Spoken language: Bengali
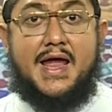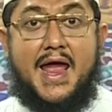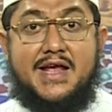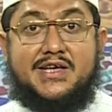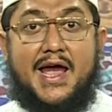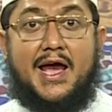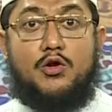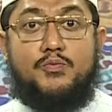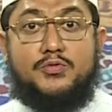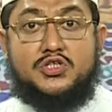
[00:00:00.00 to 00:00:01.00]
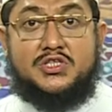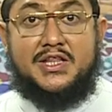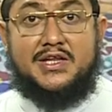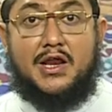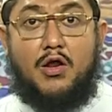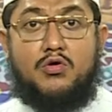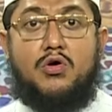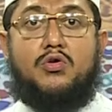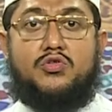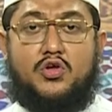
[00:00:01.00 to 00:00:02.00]
এই জায়গার উপস্থিতিটা
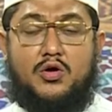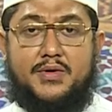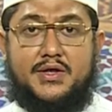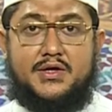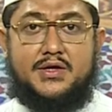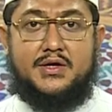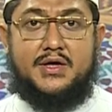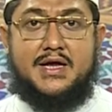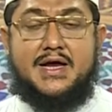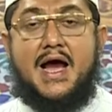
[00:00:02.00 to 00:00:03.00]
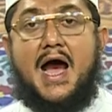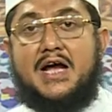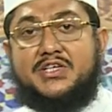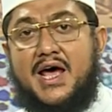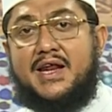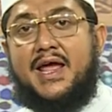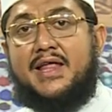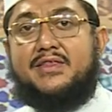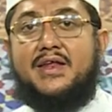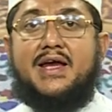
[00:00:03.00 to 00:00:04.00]
লক্ষ্য করতে হবে আসার
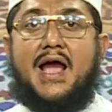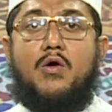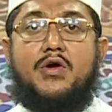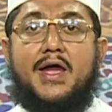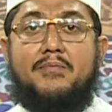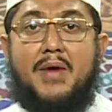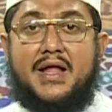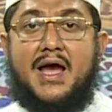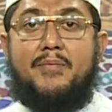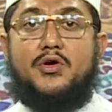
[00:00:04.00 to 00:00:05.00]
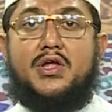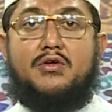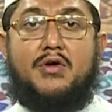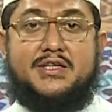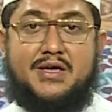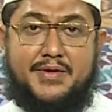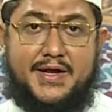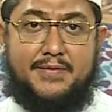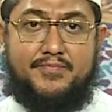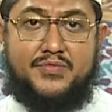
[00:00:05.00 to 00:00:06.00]
ক্ষেত্রে কাউকে বাধা প্রদান করা যাবে
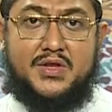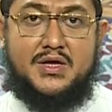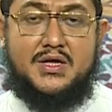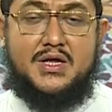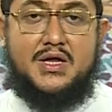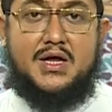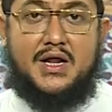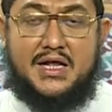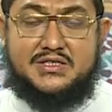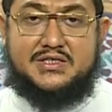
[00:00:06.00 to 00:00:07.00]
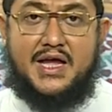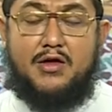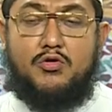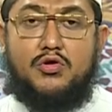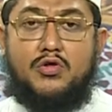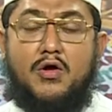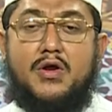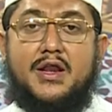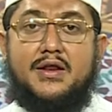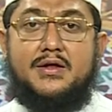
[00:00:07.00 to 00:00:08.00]
না রাস্তায় কোনো
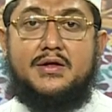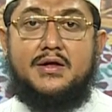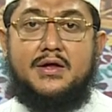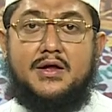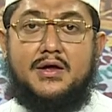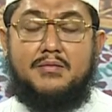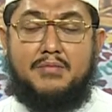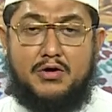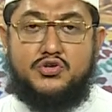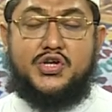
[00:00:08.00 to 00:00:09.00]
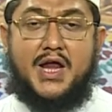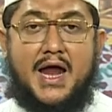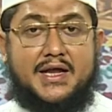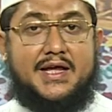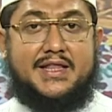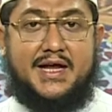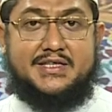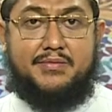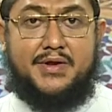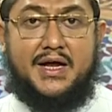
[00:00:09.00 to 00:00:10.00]
ধরনের মানুষকে আটকে দেয়া
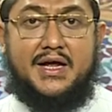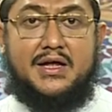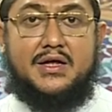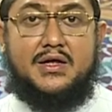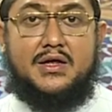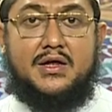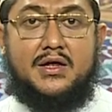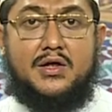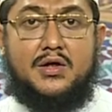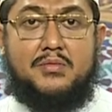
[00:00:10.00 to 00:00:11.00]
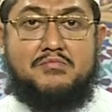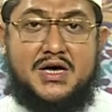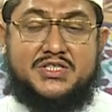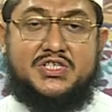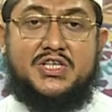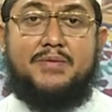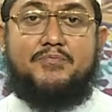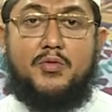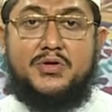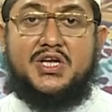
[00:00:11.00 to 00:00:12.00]
যাবে না মসজিদে
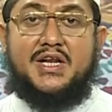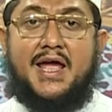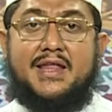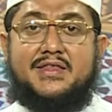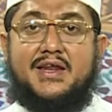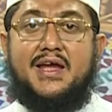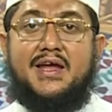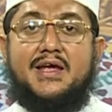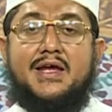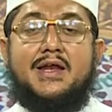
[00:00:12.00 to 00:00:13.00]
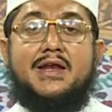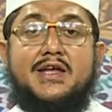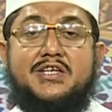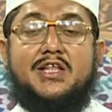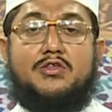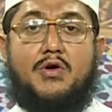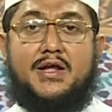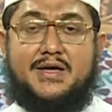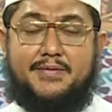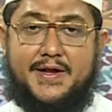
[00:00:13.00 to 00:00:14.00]
প্রবেশের ক্ষেত্রে নিষেধ
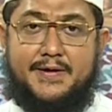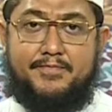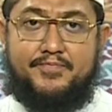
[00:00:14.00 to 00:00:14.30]
করা যাবে না